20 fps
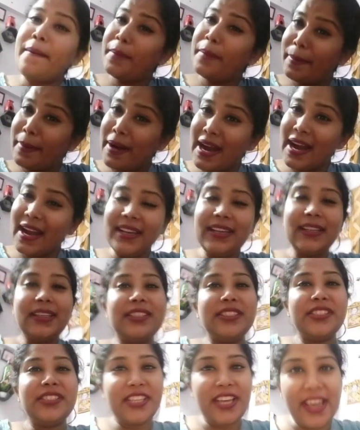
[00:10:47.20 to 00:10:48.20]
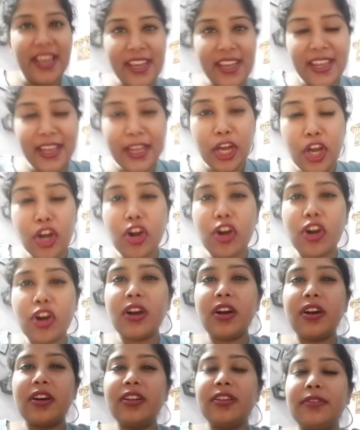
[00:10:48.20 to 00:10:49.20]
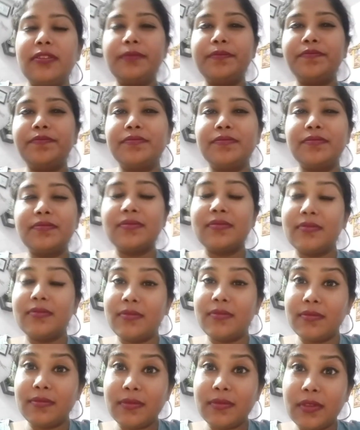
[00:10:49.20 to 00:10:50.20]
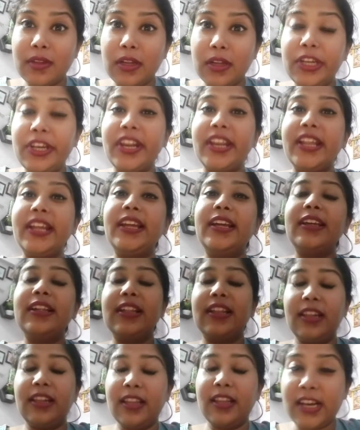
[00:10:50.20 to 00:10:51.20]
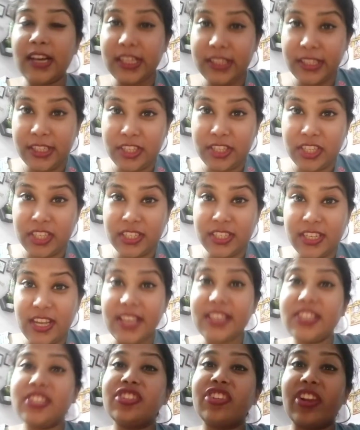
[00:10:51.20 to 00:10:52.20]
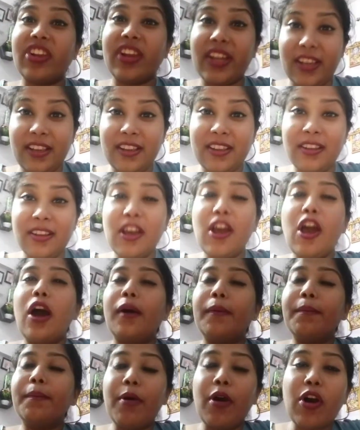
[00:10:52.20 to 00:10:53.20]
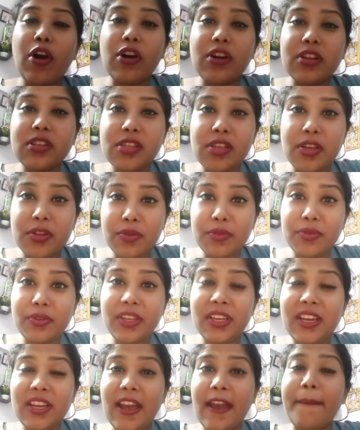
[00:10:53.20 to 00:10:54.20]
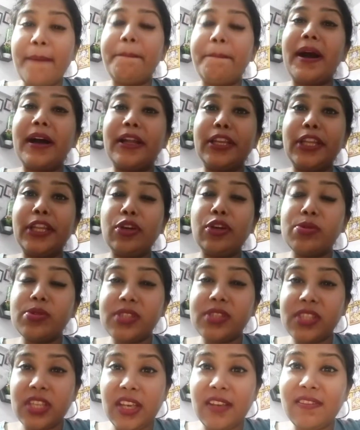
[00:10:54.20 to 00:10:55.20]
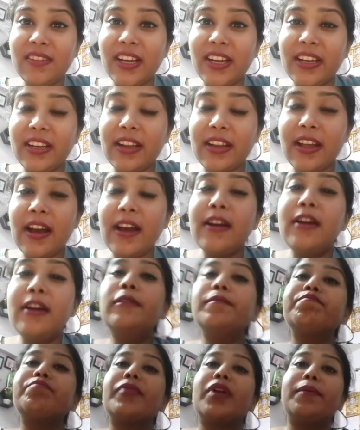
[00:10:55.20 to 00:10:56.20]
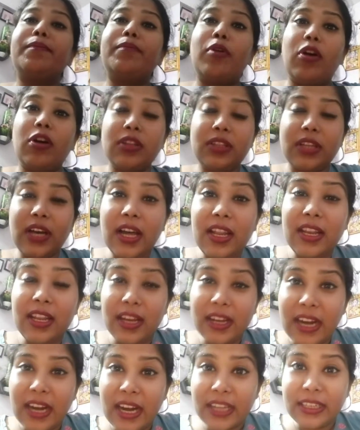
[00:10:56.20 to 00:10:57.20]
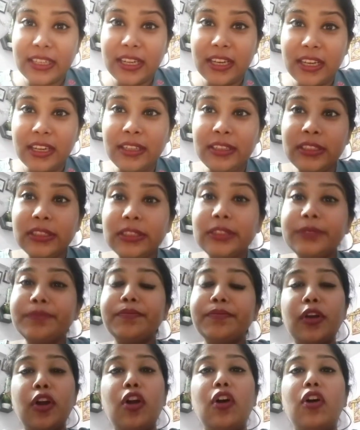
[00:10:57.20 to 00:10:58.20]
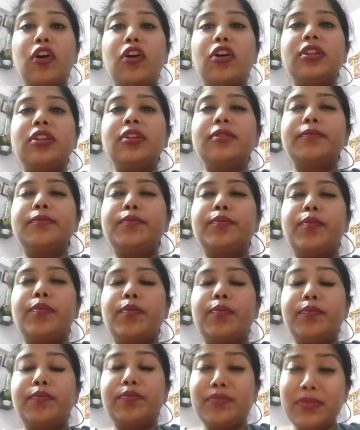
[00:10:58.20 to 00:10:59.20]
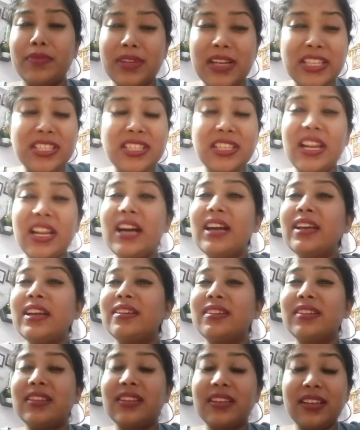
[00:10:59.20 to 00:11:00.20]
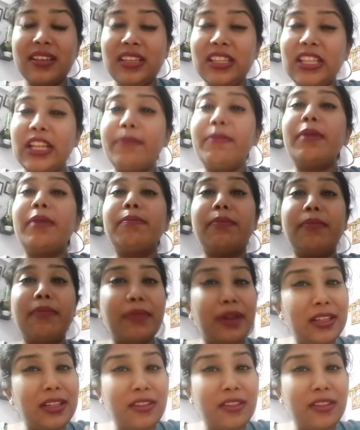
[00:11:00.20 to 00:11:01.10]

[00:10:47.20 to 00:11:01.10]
बाय टेक केयर और ट्री लगाते जाइए गाइस ट्री बहुत ज़रूरी है पानी को सेव करना पौधा लगाना और कचरा किधर भी मत